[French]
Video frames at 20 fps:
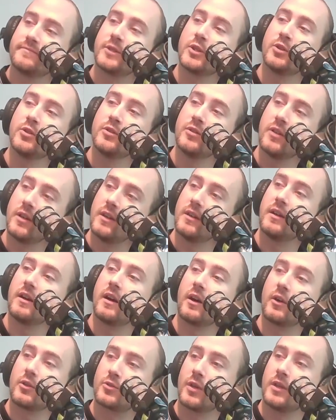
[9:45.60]
Coucou
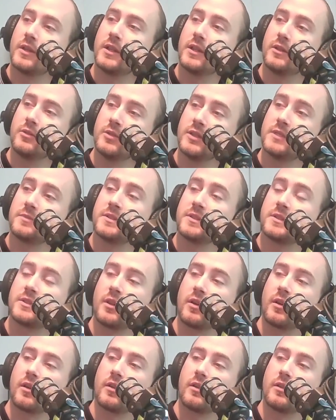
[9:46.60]
euh, Antoine et Louise, Mr
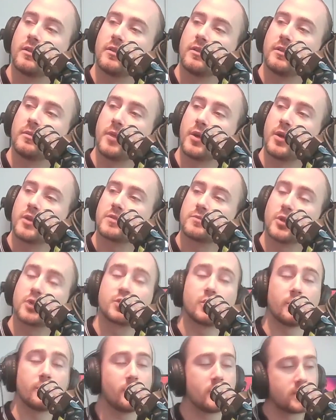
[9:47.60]
euh, Buzz,
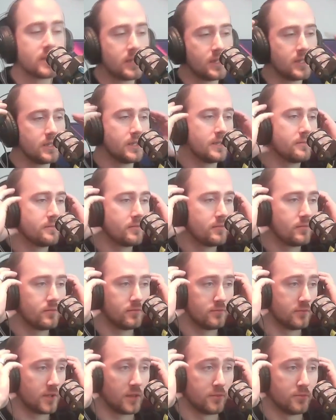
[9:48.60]
Monsieur Buzz et
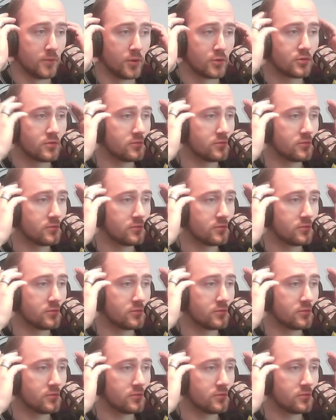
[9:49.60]
mm, Madame Buzz.